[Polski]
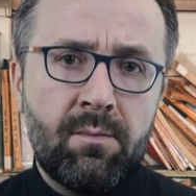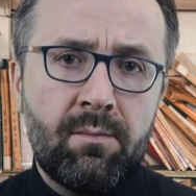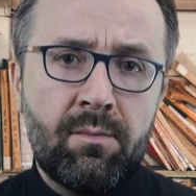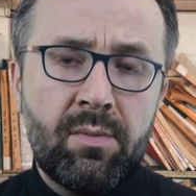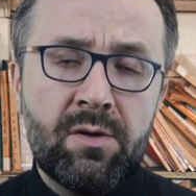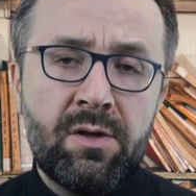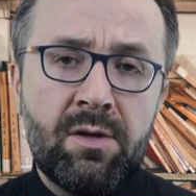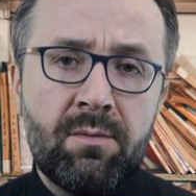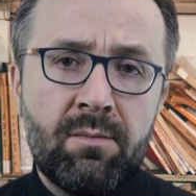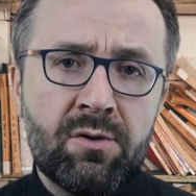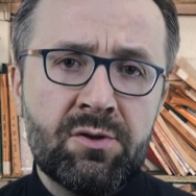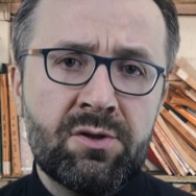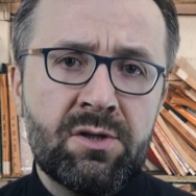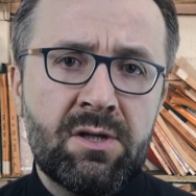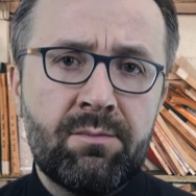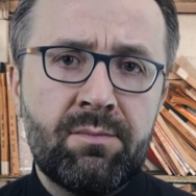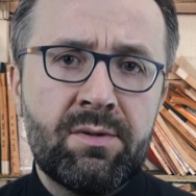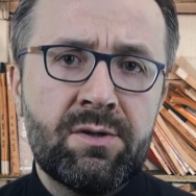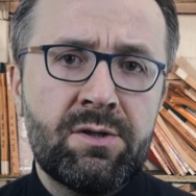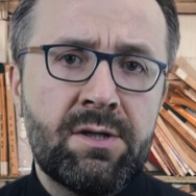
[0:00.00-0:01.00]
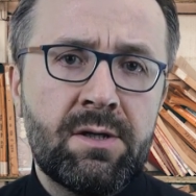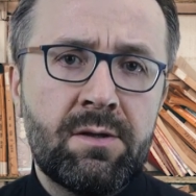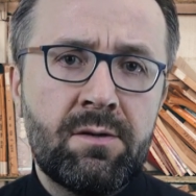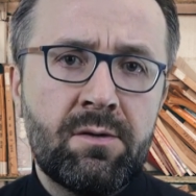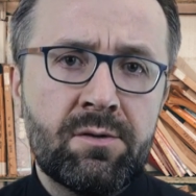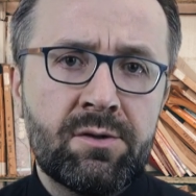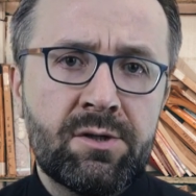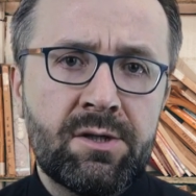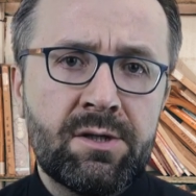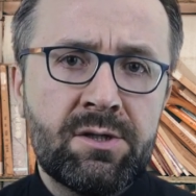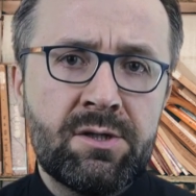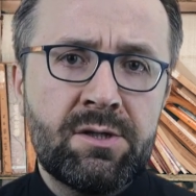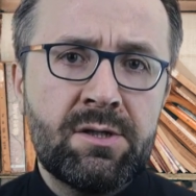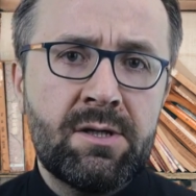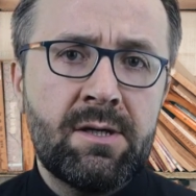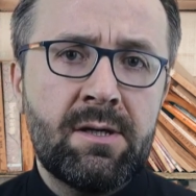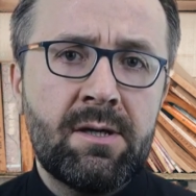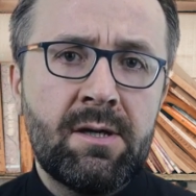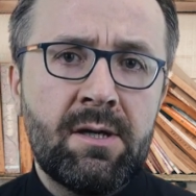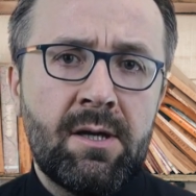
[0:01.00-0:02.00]
Bo nie można być
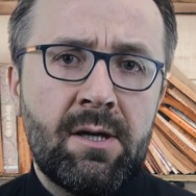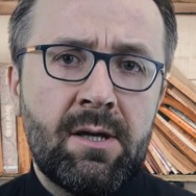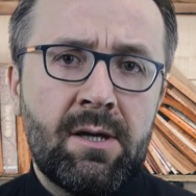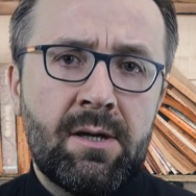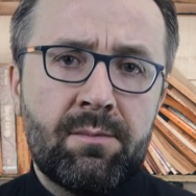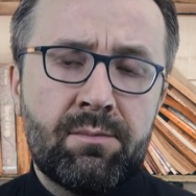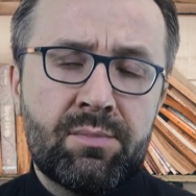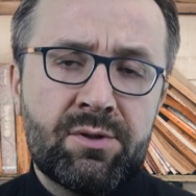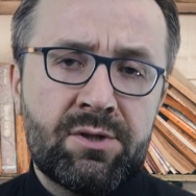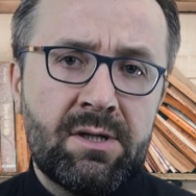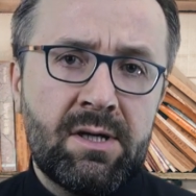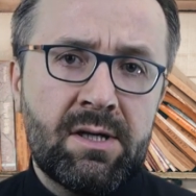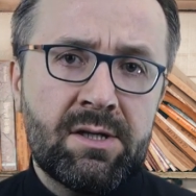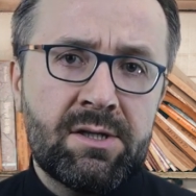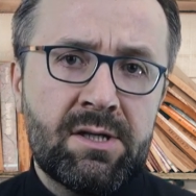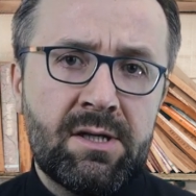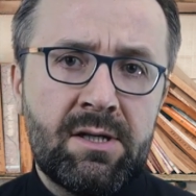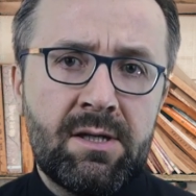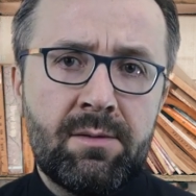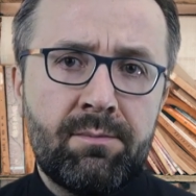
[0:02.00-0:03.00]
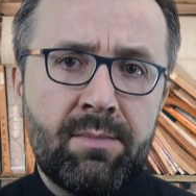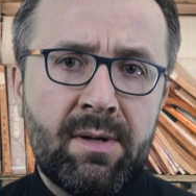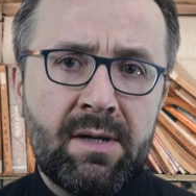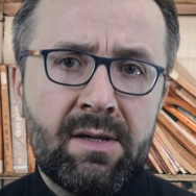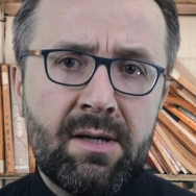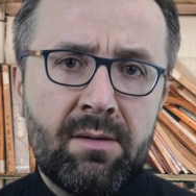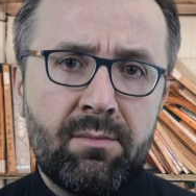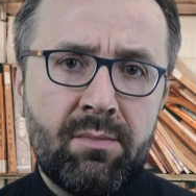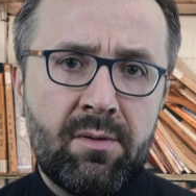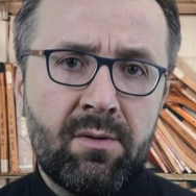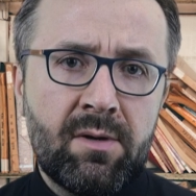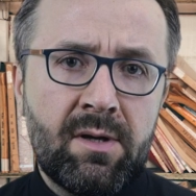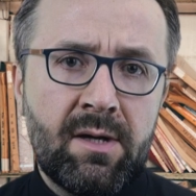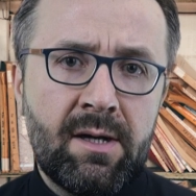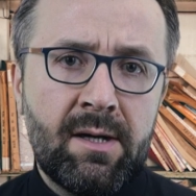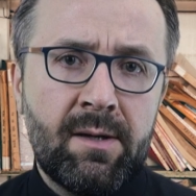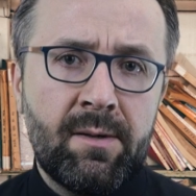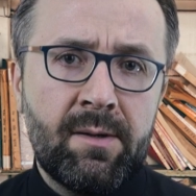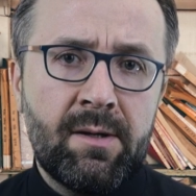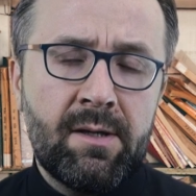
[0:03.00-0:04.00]
jednocześnie przyjacielem Pana
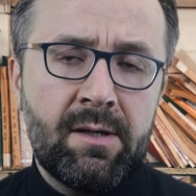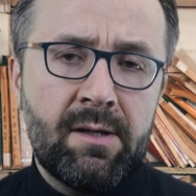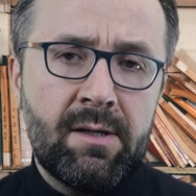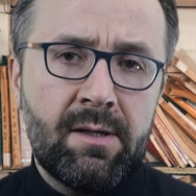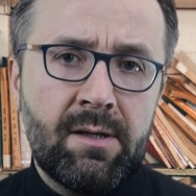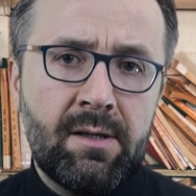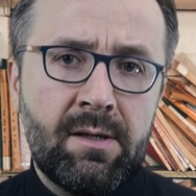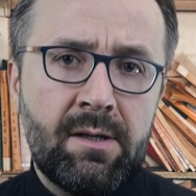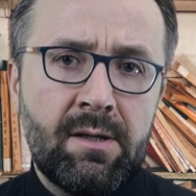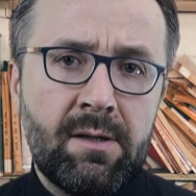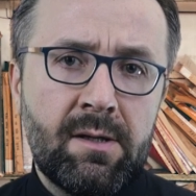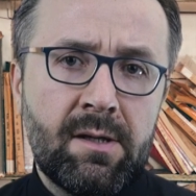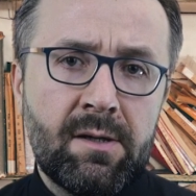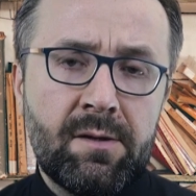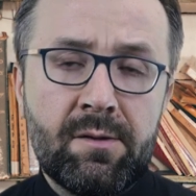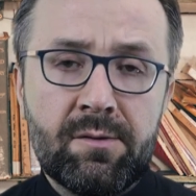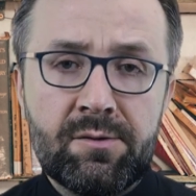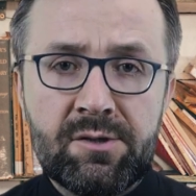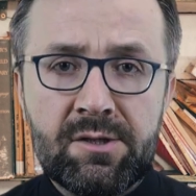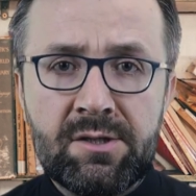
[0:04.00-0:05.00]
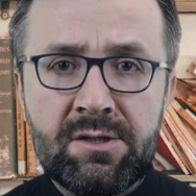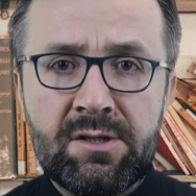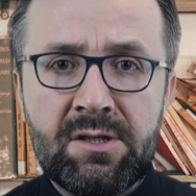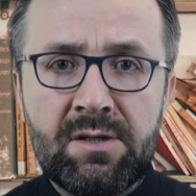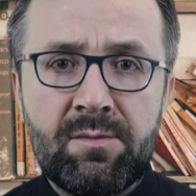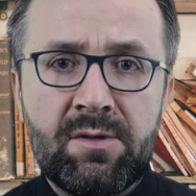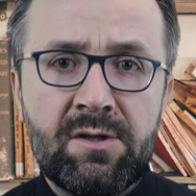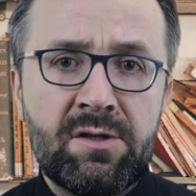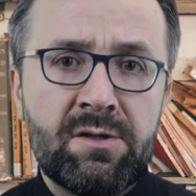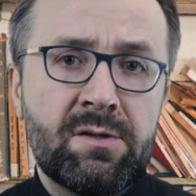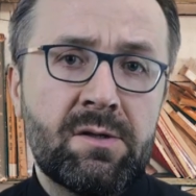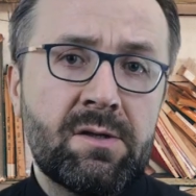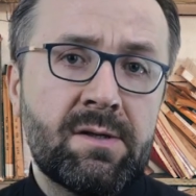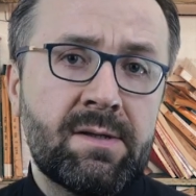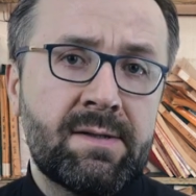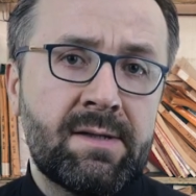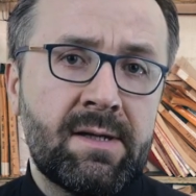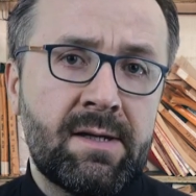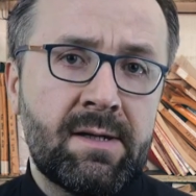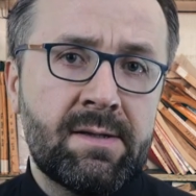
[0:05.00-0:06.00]
Boga i jednocześnie mieć
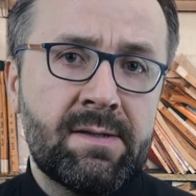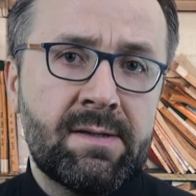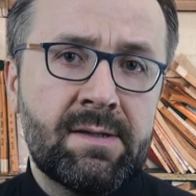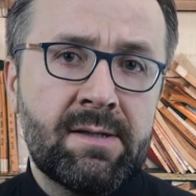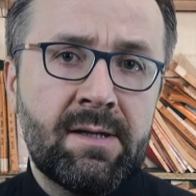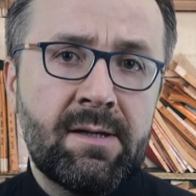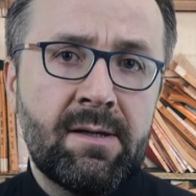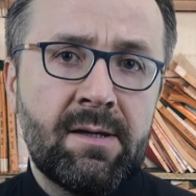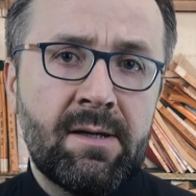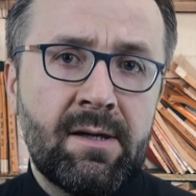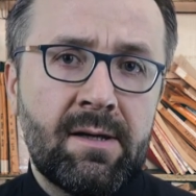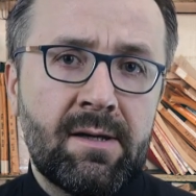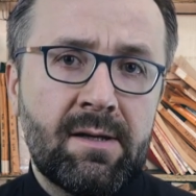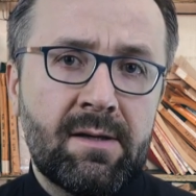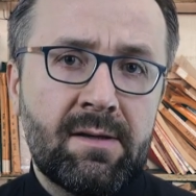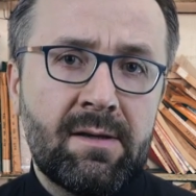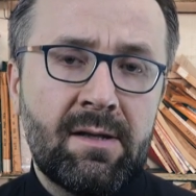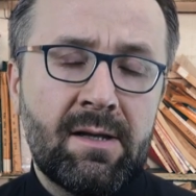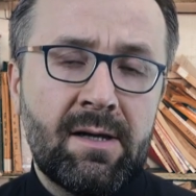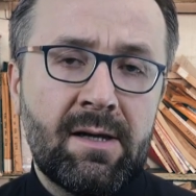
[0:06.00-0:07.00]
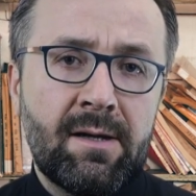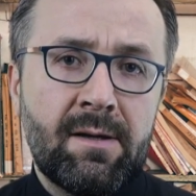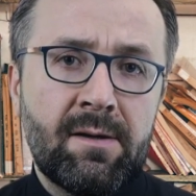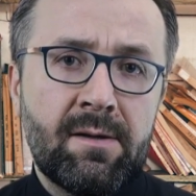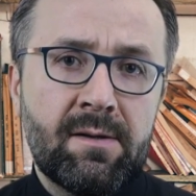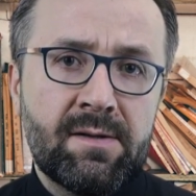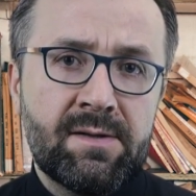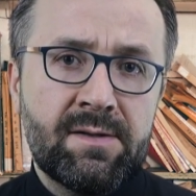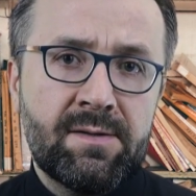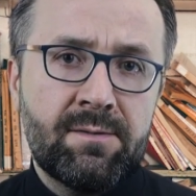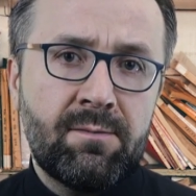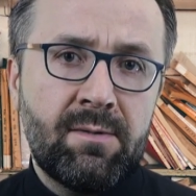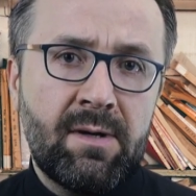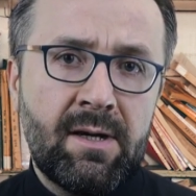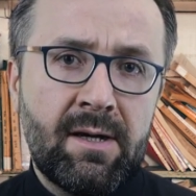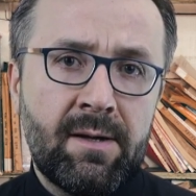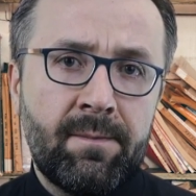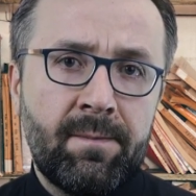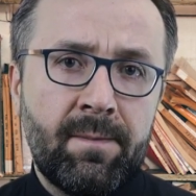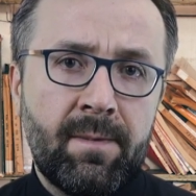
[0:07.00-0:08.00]
serce dla
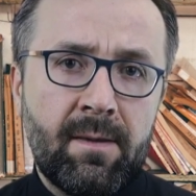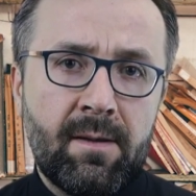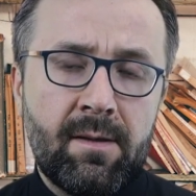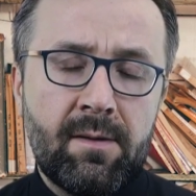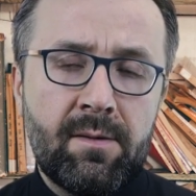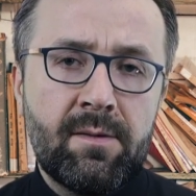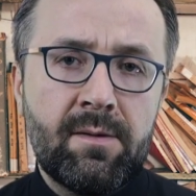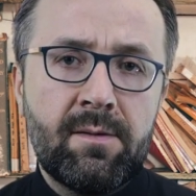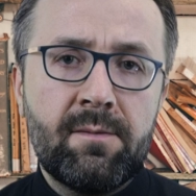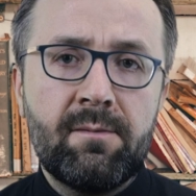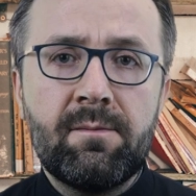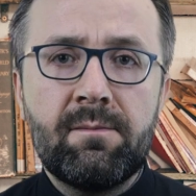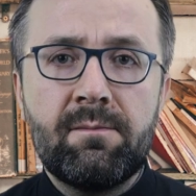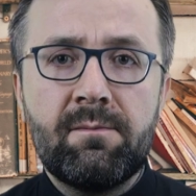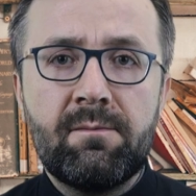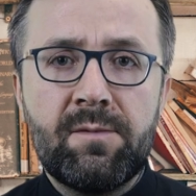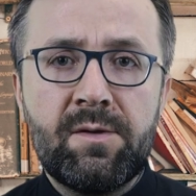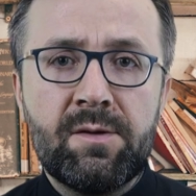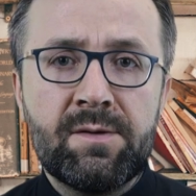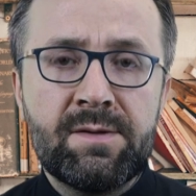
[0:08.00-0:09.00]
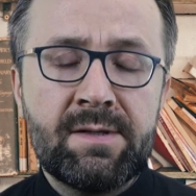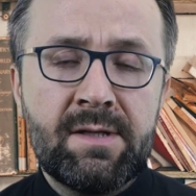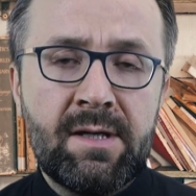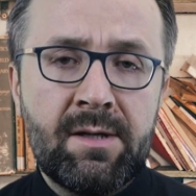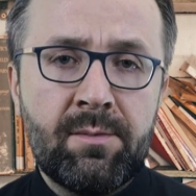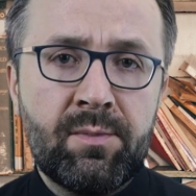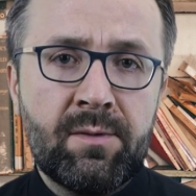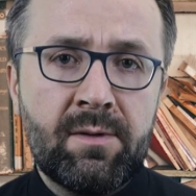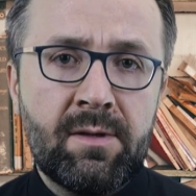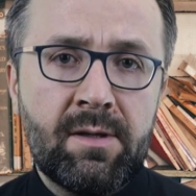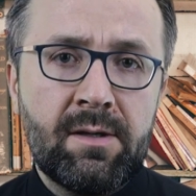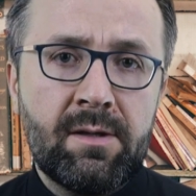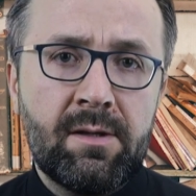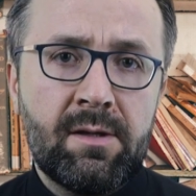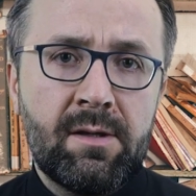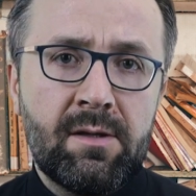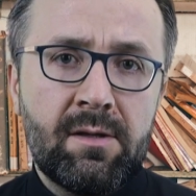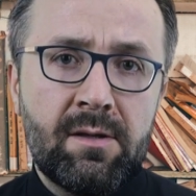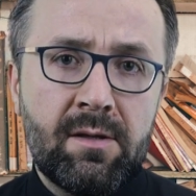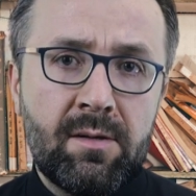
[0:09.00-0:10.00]
zła y, dostępne.
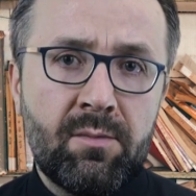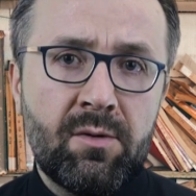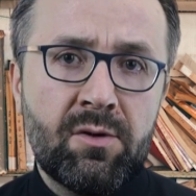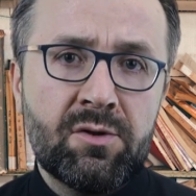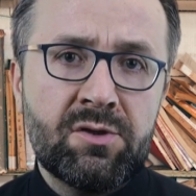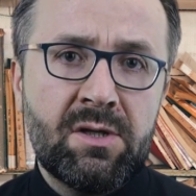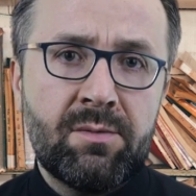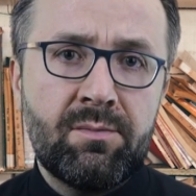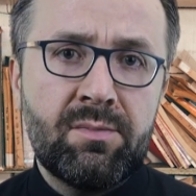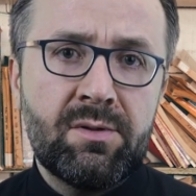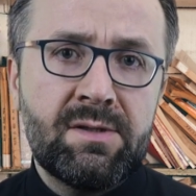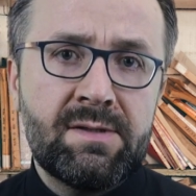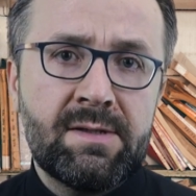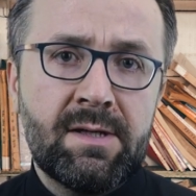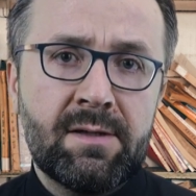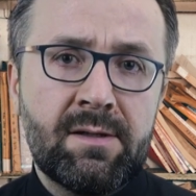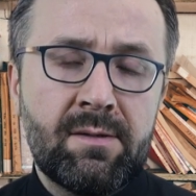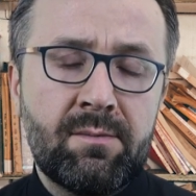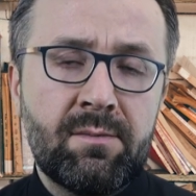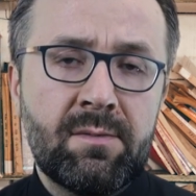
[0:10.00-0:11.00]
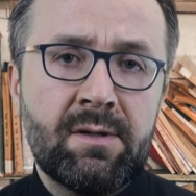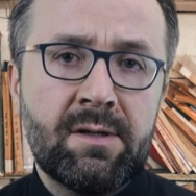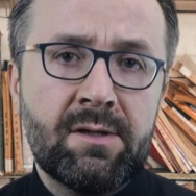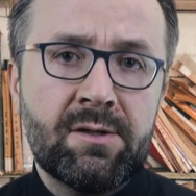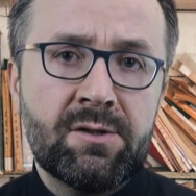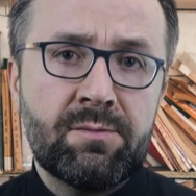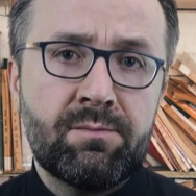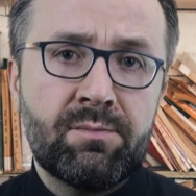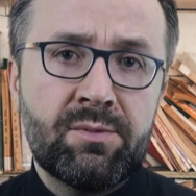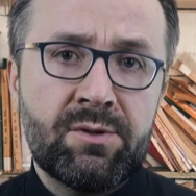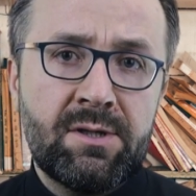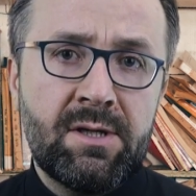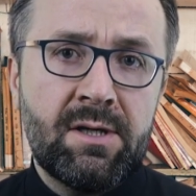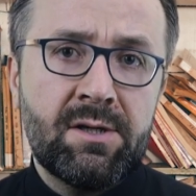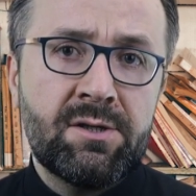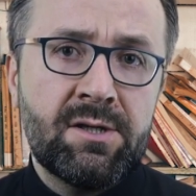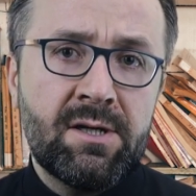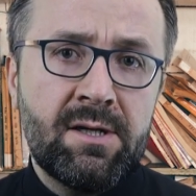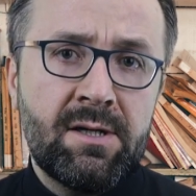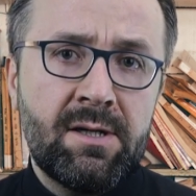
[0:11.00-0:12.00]
Nie można być zatem też
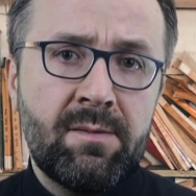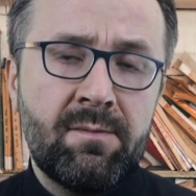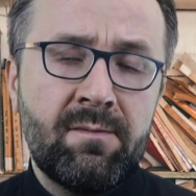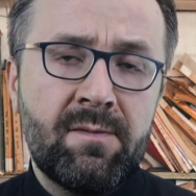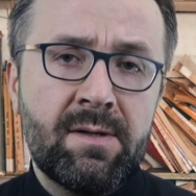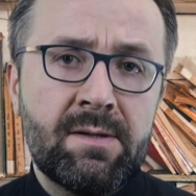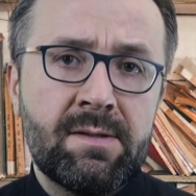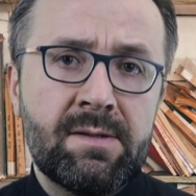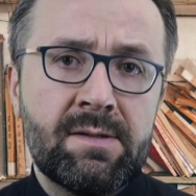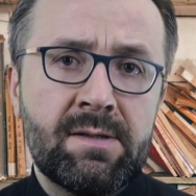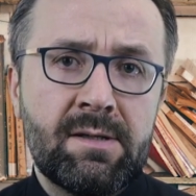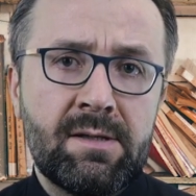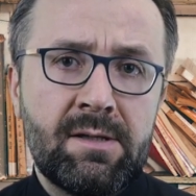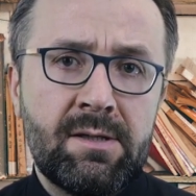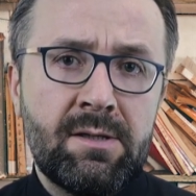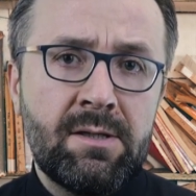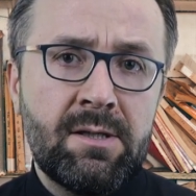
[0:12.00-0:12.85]
przyjacielem, więc i